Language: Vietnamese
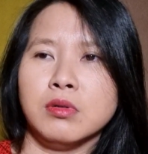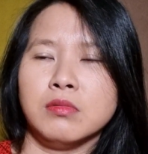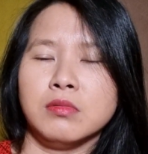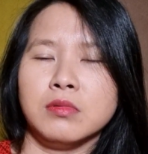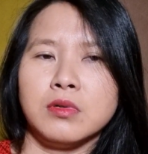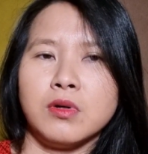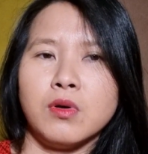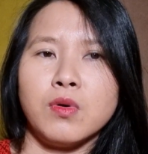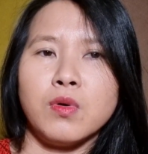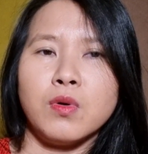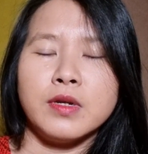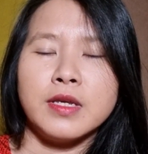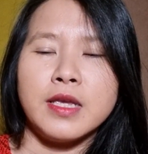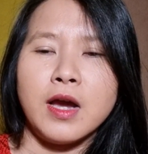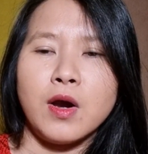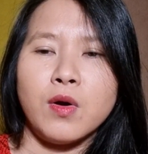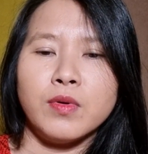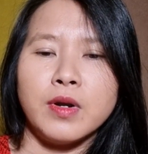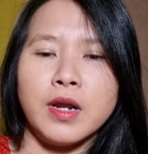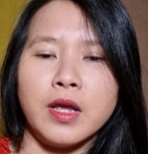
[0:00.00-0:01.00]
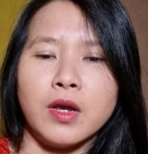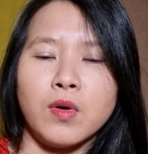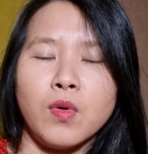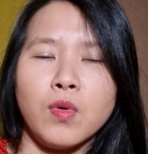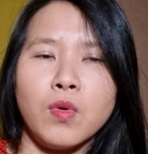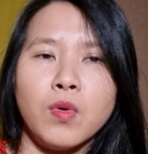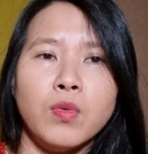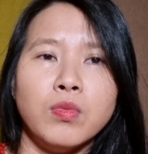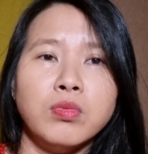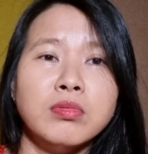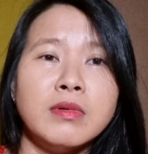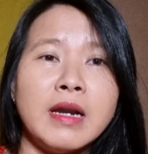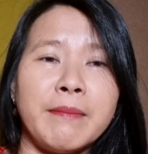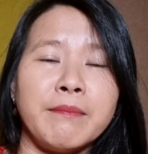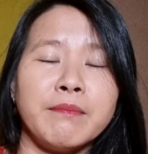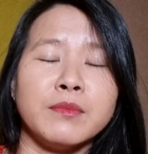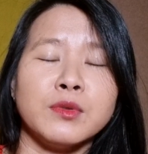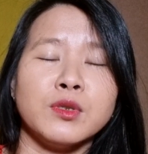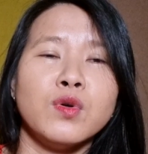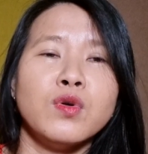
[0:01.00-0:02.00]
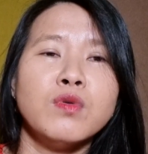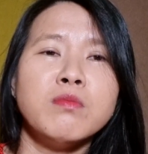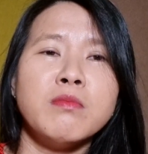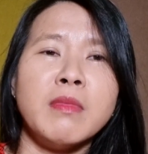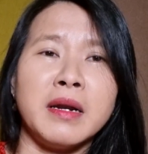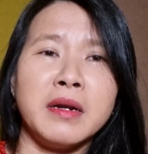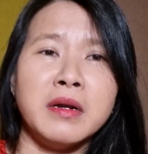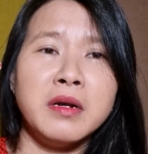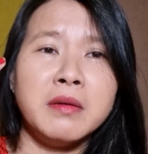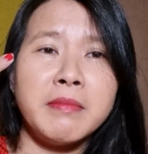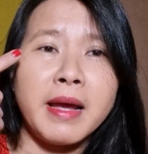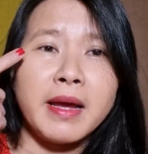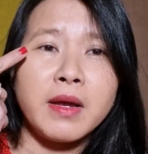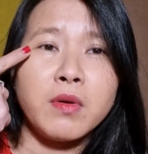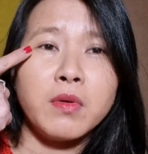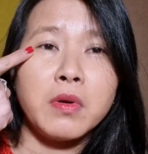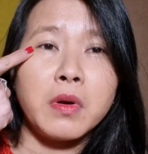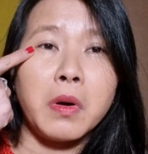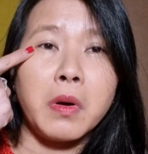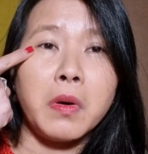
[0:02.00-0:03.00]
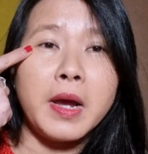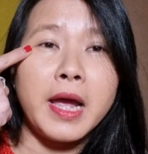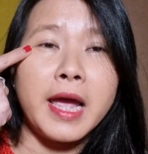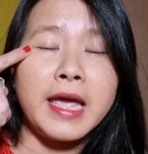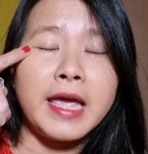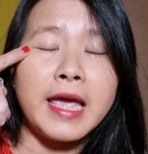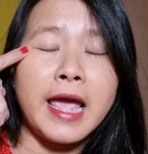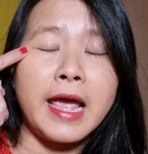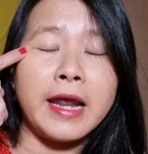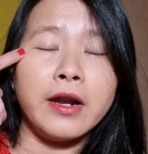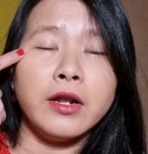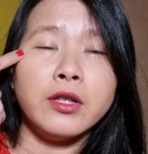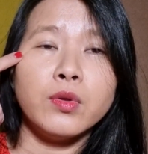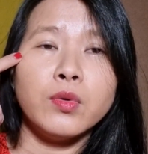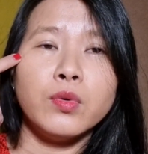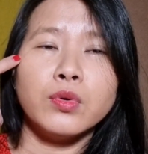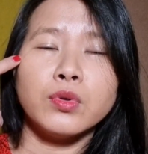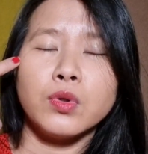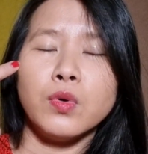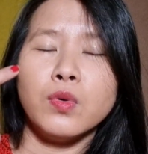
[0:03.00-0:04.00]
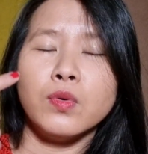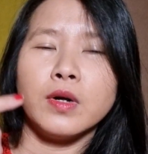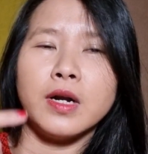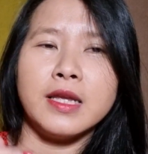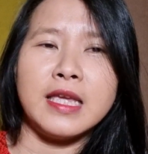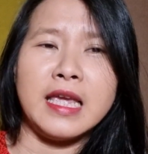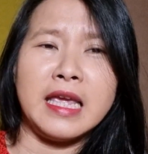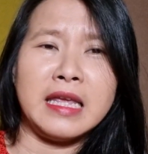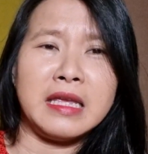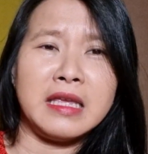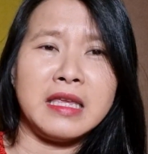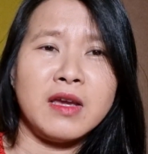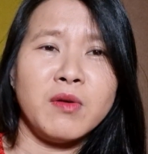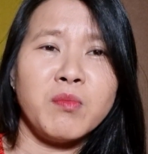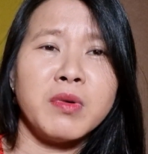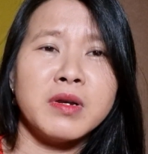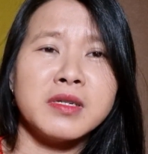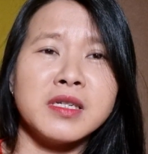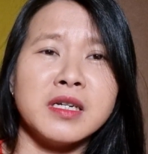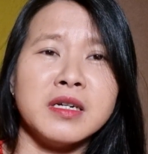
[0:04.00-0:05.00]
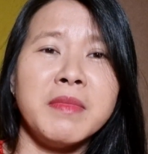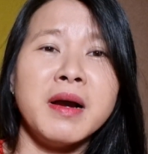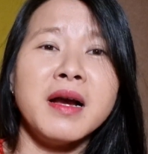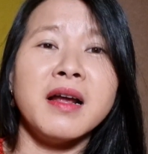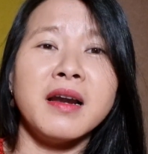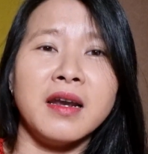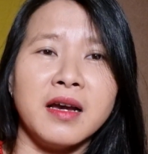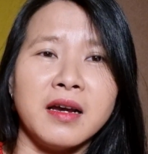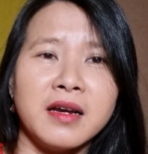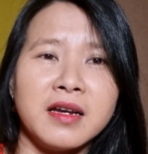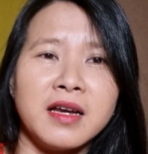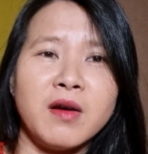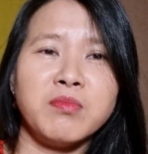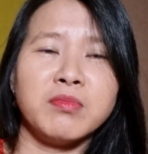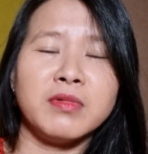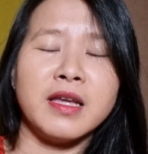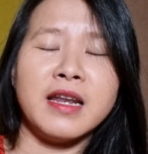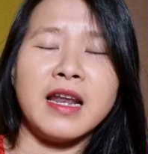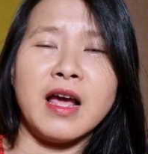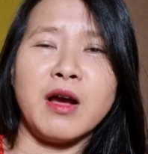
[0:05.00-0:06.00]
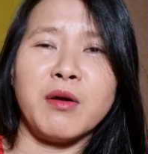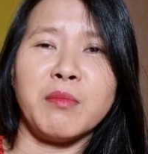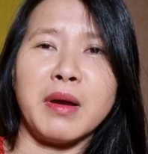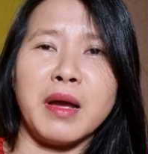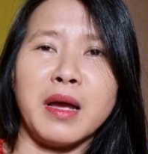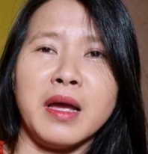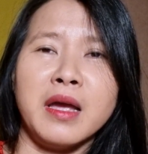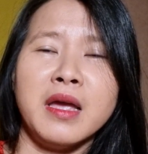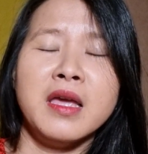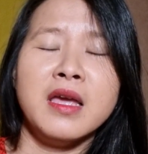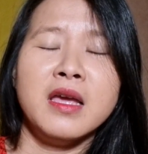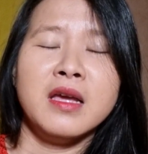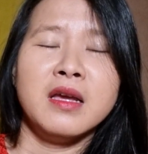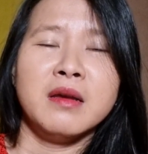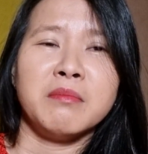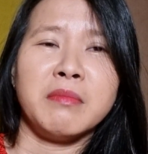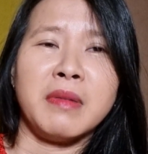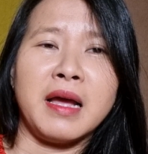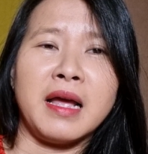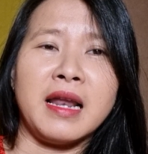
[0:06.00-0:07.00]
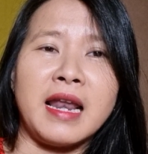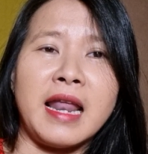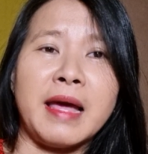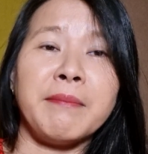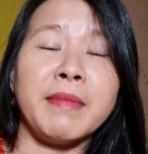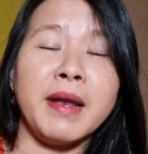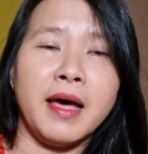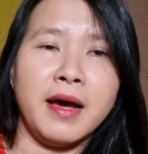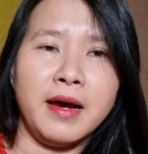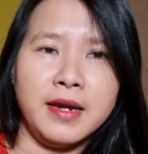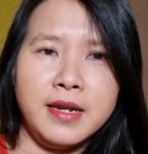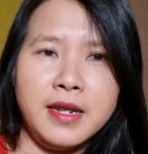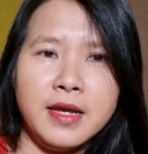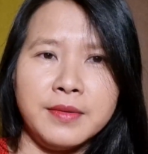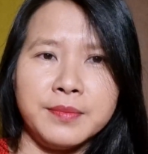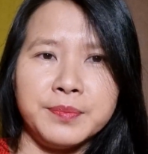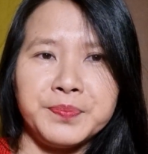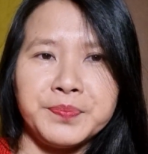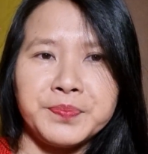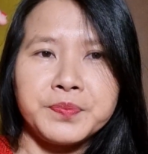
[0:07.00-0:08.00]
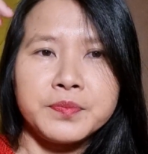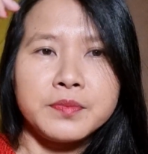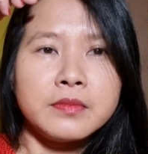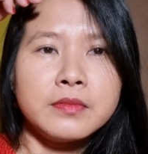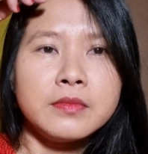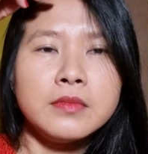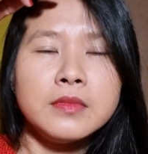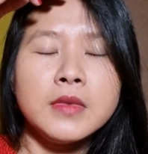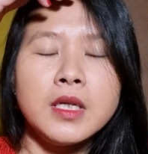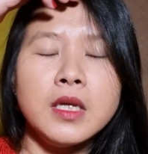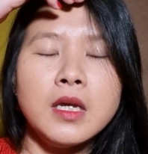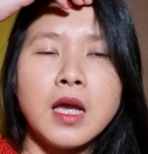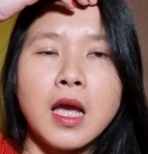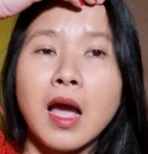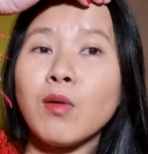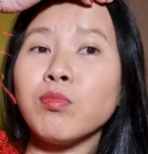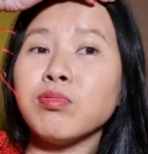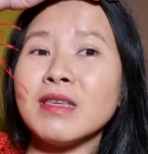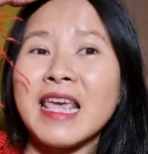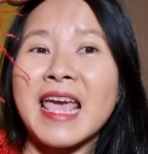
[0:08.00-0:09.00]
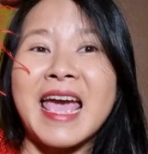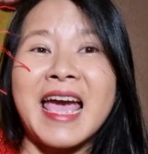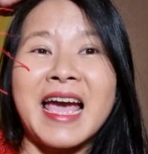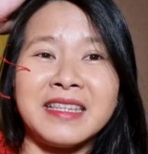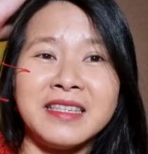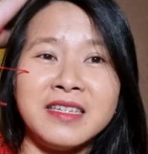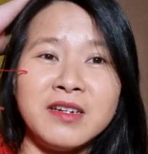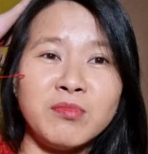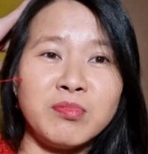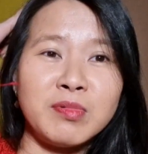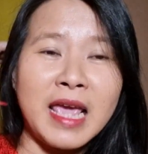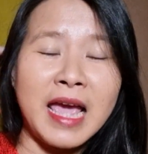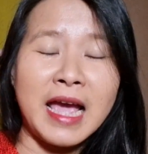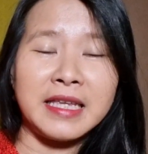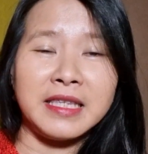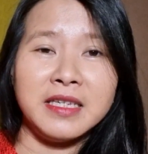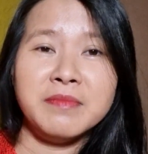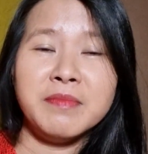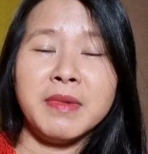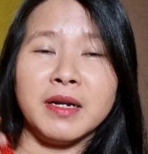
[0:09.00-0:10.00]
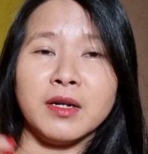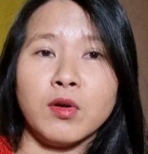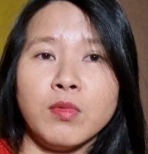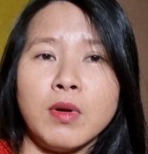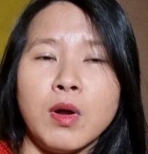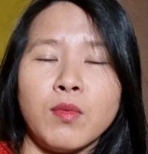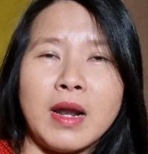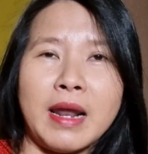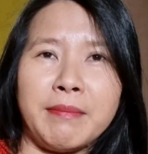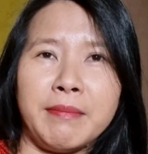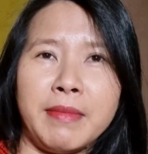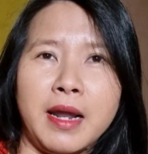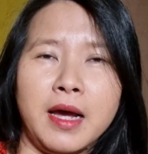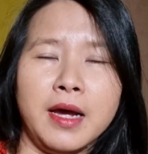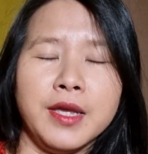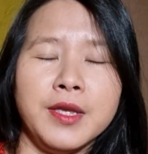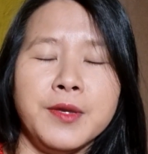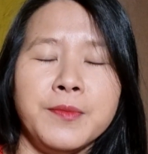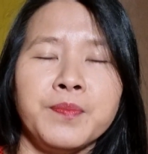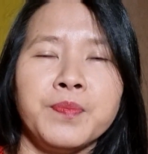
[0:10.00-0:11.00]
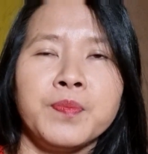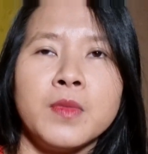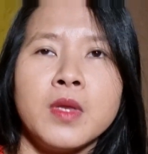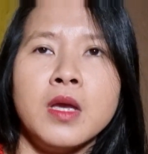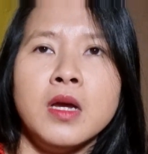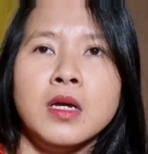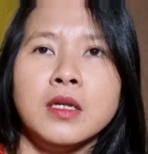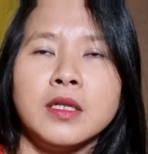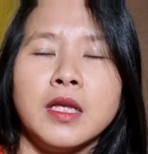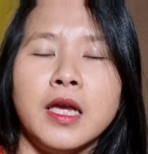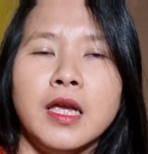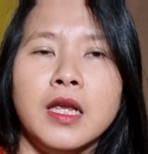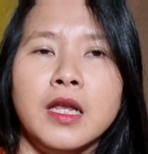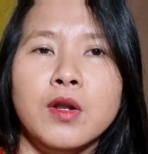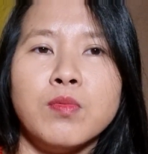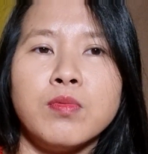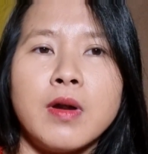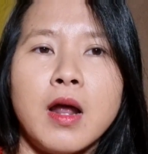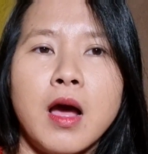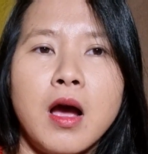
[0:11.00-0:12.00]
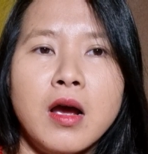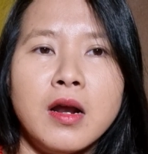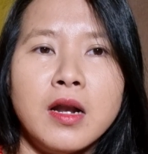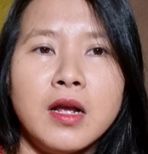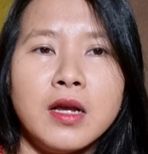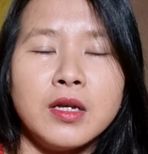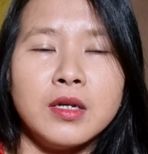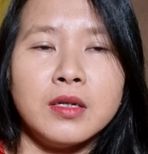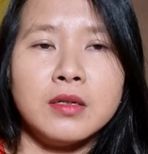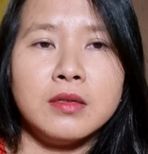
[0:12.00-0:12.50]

luôn cô con dâu này cô cũng nằm xuống mà nước mắt của cổ hay hàng nó tuôn tuôn ra gì trong cái sự bất lực không thể nào mà mà làm lợi đó ông già chứ ông già chứ mình cũng đâu làm lợi thì lúc đó đó